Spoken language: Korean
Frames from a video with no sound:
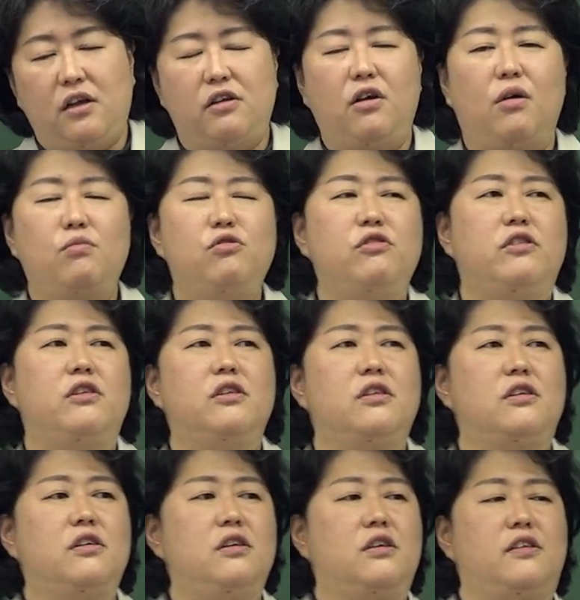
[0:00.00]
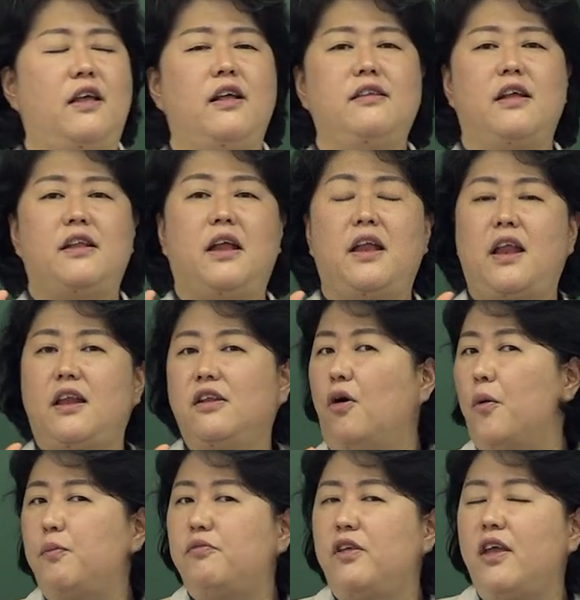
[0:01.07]
그런 물질들을 생산해내는
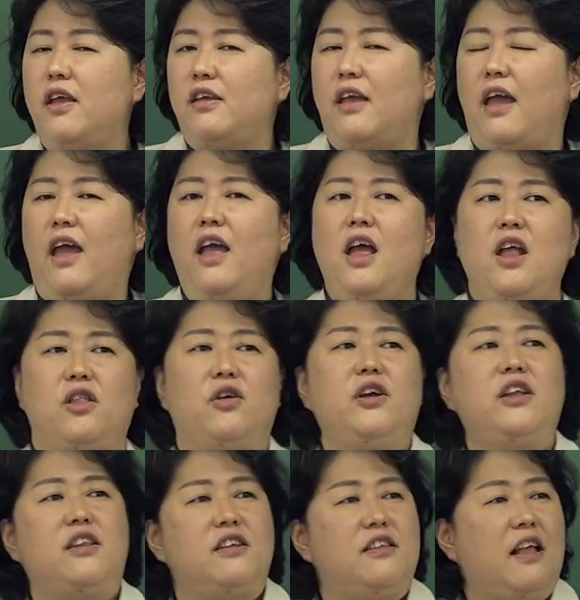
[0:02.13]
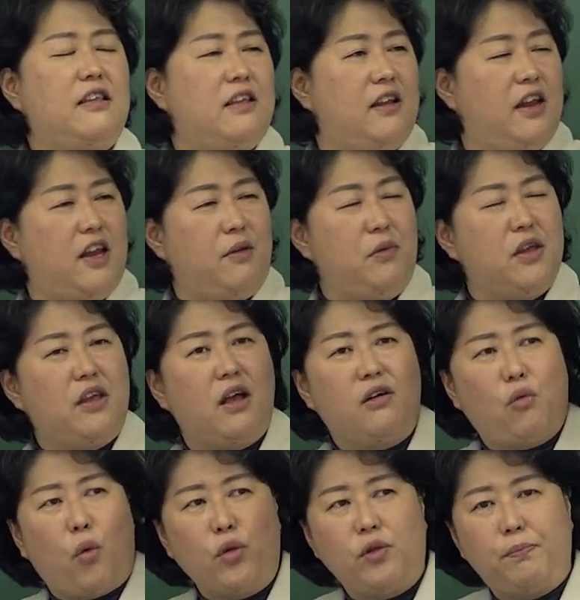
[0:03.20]
업체에게 너희들이 생산해내면
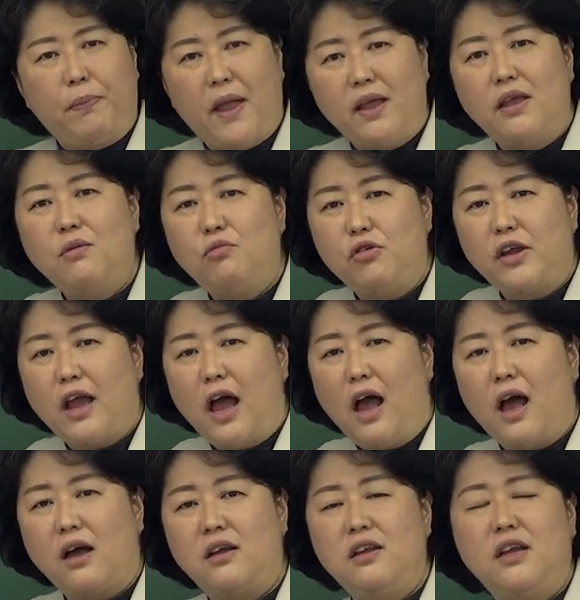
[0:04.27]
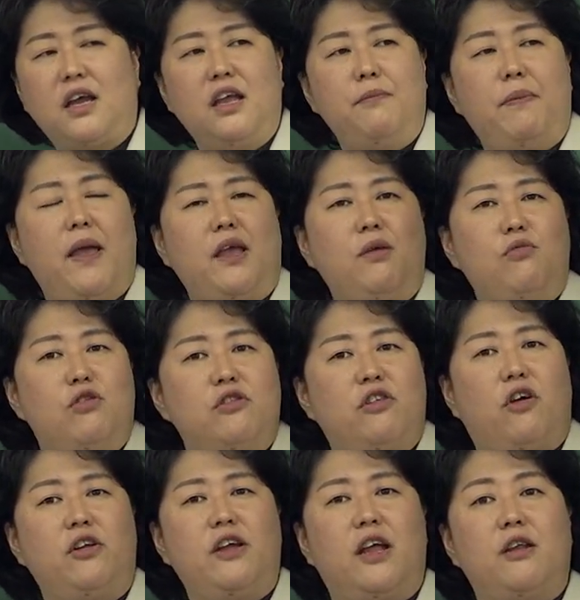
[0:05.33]
이게 곧 폐기물이야. 그러니까 이 폐기물을
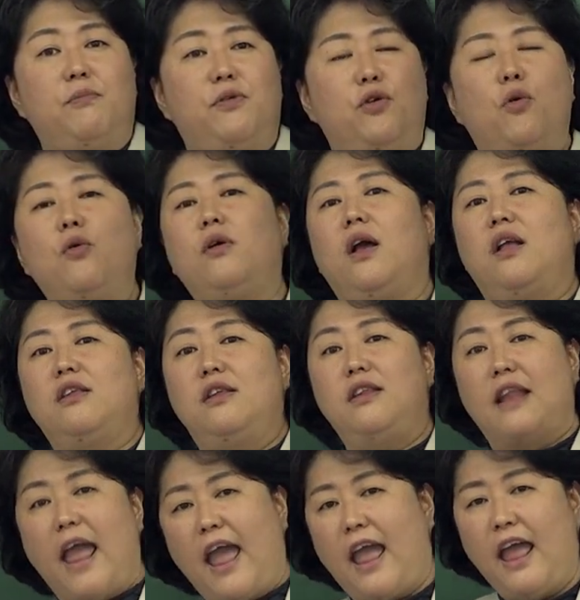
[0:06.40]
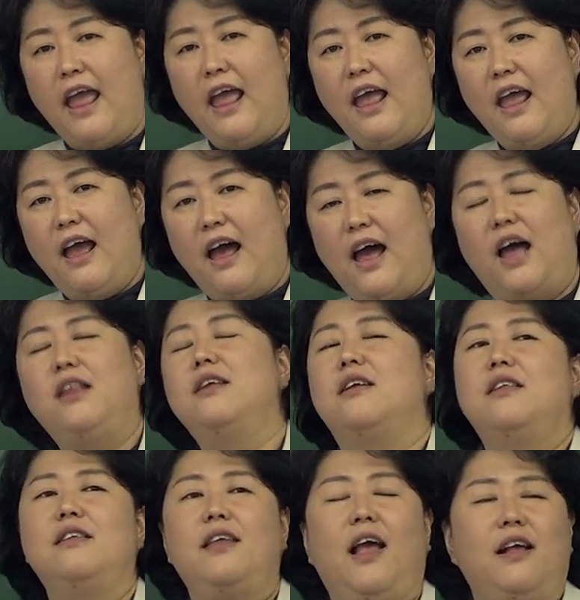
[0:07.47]
처리하는 비용까지 내.
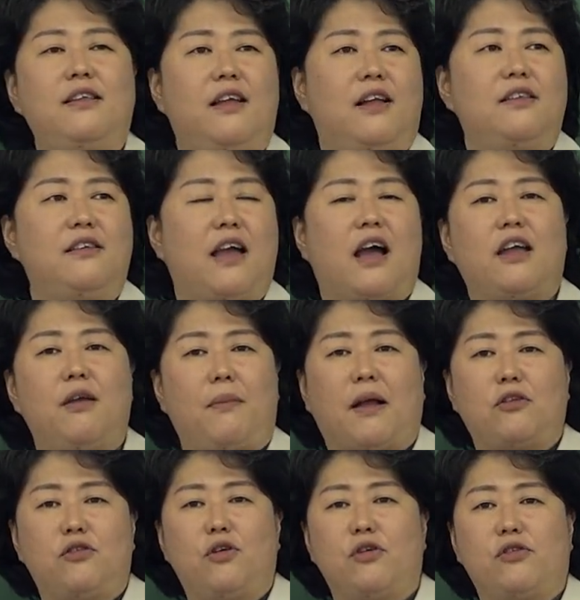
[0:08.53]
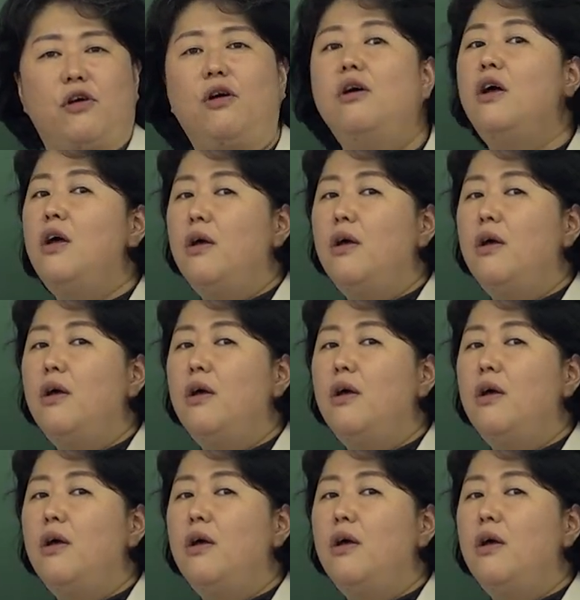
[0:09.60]
하는 생산량에 맞춰서